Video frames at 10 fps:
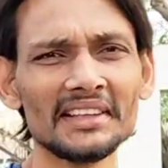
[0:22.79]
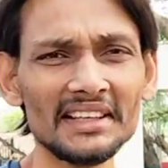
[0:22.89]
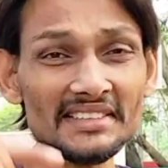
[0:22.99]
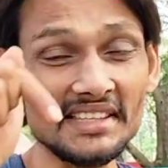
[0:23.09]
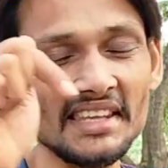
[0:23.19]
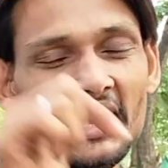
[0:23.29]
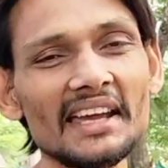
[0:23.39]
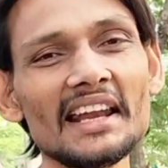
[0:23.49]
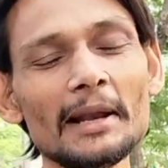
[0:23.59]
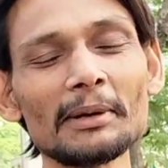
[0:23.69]
नीचे दिए गए
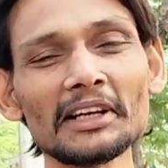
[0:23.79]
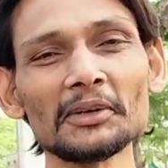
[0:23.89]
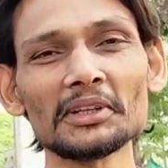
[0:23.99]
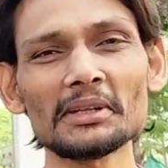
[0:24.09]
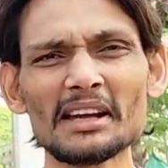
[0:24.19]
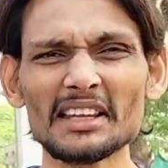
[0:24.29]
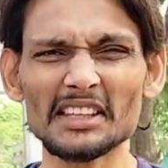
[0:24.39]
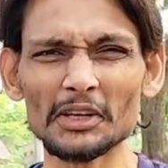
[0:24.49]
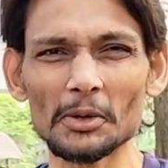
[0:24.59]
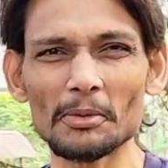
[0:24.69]
लाल बटन को दबा के
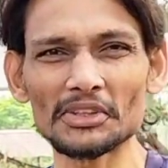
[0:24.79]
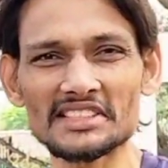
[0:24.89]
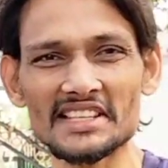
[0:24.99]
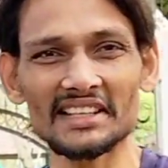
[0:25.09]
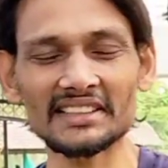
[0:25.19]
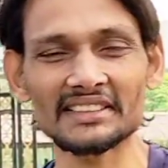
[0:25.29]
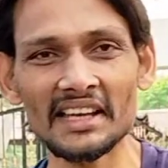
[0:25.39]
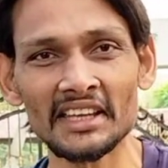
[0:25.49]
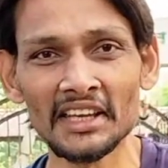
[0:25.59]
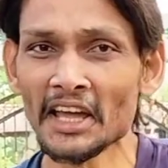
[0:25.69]
दिल को बहुत अच्छा लगता है